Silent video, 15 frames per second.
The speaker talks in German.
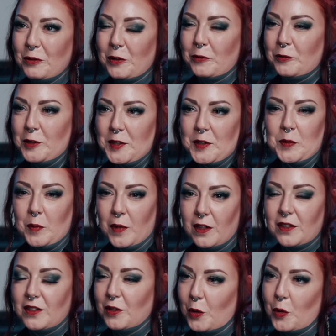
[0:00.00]
Oder Fisten
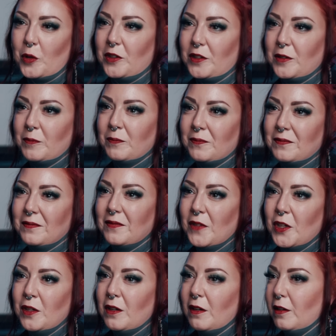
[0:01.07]
mag ich auch nicht.
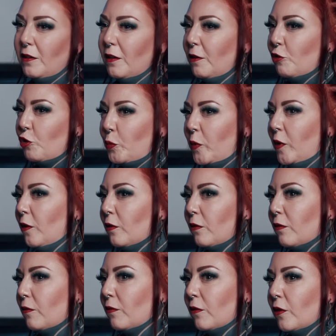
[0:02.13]
Anale
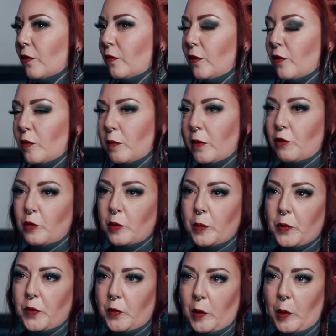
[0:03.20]
Spiele wie zum Beispiel
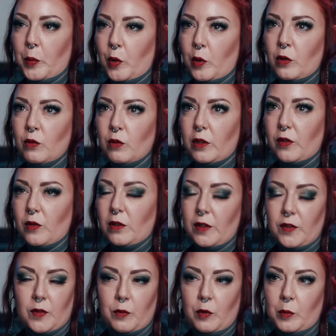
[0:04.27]
mit Strap-on oder so,
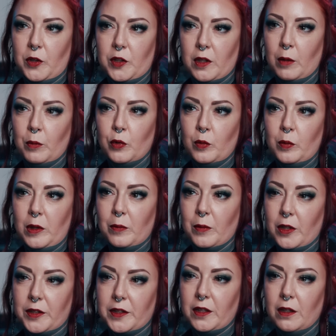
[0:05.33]
das ist für mich kein Problem,
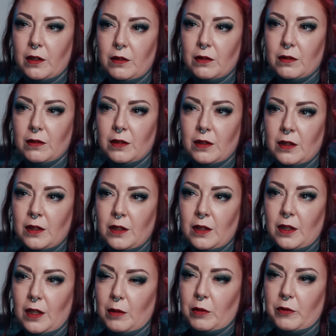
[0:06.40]
mache ich gerne.
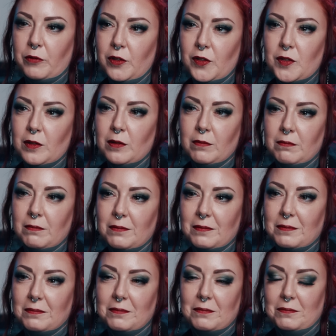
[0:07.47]
Aber Fisten,
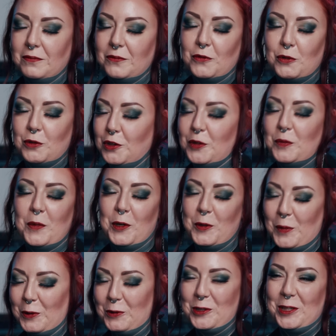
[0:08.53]
nicht meine
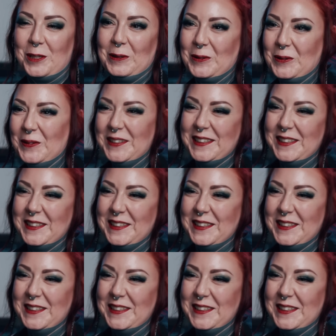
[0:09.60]
Baustelle.